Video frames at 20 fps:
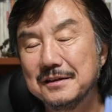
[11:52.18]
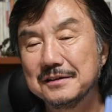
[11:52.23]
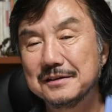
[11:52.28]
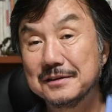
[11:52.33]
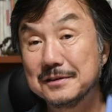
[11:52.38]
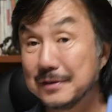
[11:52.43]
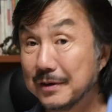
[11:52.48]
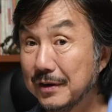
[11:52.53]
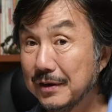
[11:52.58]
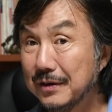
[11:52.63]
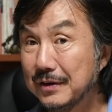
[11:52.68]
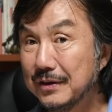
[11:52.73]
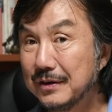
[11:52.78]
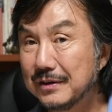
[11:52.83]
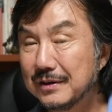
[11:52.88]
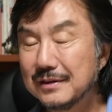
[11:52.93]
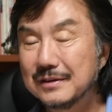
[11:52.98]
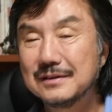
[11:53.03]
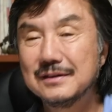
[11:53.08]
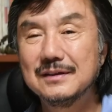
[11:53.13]
그죠?
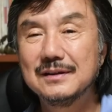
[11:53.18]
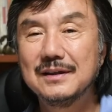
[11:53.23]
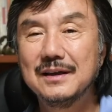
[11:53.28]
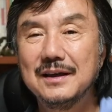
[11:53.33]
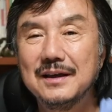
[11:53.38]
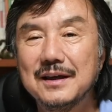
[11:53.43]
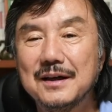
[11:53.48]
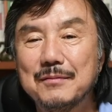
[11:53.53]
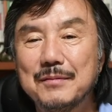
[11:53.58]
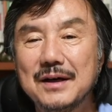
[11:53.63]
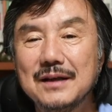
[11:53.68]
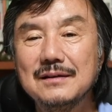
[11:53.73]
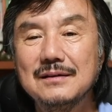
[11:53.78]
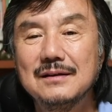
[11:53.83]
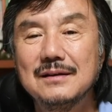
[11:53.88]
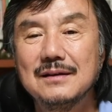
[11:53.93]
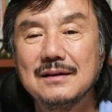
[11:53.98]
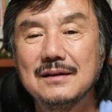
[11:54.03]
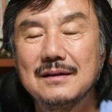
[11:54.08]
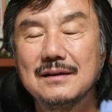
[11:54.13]
그렇게 해야만
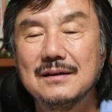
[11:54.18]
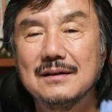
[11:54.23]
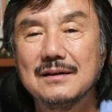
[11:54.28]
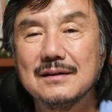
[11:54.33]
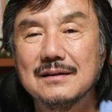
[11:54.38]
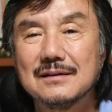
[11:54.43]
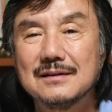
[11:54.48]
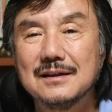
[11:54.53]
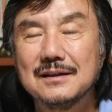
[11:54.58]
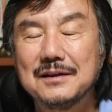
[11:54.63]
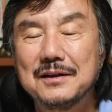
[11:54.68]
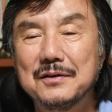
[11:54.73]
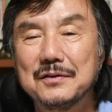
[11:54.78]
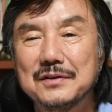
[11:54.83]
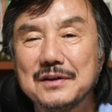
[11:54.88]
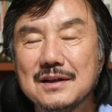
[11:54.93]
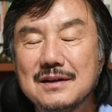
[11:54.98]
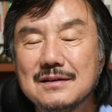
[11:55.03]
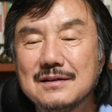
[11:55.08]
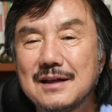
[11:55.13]
어,
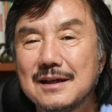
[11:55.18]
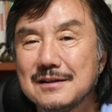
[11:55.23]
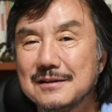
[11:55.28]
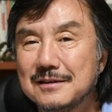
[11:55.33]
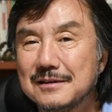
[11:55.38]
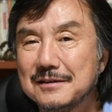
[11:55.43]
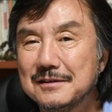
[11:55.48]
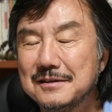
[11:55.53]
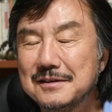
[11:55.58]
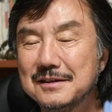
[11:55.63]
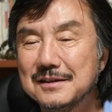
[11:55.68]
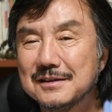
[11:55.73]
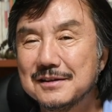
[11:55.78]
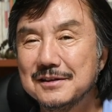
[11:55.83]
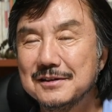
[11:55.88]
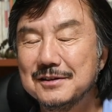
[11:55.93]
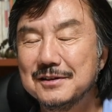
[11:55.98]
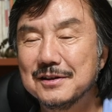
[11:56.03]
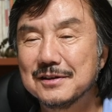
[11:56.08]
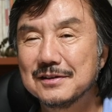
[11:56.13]
제대로 된 사진들을
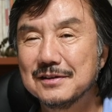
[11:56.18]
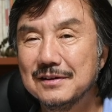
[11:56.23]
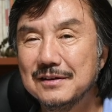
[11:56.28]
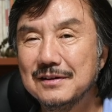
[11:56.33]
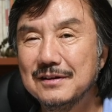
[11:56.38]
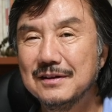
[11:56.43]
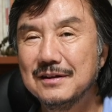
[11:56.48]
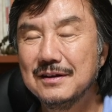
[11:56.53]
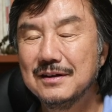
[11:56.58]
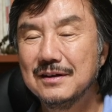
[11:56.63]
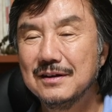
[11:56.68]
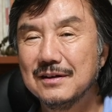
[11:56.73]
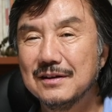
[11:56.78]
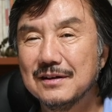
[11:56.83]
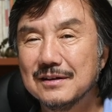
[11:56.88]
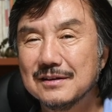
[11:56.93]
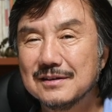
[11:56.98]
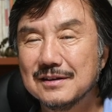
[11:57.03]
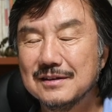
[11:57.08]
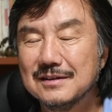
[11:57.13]
건져서
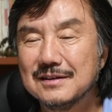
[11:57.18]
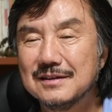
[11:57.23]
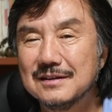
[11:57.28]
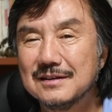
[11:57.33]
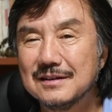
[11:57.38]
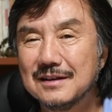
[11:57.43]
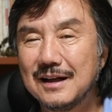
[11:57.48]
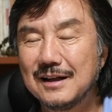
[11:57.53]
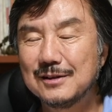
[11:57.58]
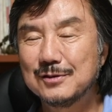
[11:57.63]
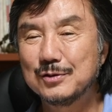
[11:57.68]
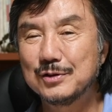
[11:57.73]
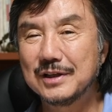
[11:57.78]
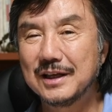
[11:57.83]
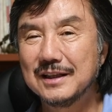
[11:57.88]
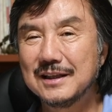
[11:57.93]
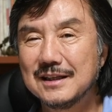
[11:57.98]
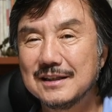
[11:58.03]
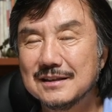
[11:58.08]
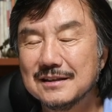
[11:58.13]
어, 전시를 할 수
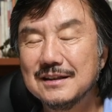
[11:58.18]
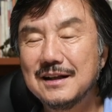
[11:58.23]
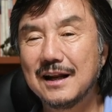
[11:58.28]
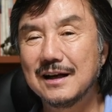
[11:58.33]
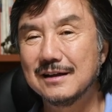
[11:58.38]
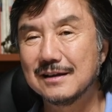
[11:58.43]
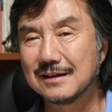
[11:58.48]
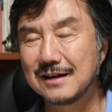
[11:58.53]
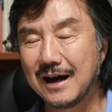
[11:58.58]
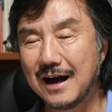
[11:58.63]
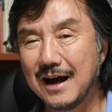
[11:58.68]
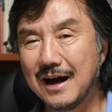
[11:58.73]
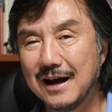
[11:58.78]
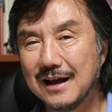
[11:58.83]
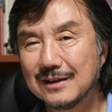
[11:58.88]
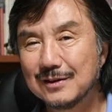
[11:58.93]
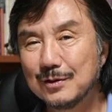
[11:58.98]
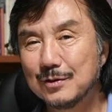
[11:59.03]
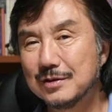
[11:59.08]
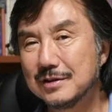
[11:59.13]
있게 되지는 않을까
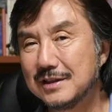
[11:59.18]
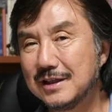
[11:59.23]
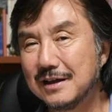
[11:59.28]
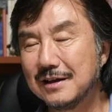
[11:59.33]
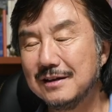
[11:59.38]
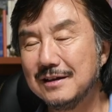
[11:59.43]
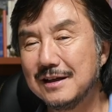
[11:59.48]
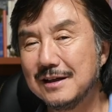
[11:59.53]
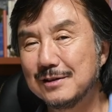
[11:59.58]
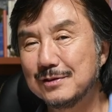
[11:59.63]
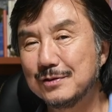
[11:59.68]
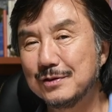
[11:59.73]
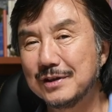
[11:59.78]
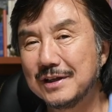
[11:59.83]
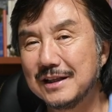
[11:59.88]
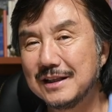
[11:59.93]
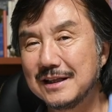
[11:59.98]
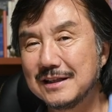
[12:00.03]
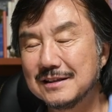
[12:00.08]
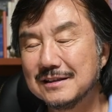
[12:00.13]
또는 책을 낼 수
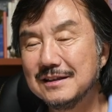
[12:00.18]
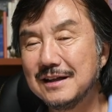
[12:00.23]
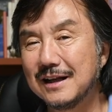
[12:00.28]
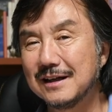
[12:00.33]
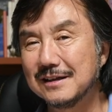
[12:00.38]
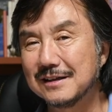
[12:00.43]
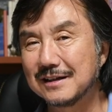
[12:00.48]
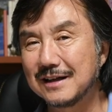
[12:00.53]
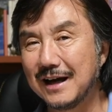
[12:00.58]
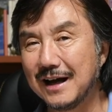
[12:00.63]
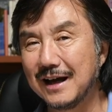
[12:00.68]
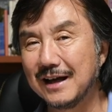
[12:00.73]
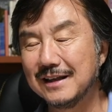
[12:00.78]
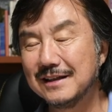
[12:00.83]
있게 되지는 않을까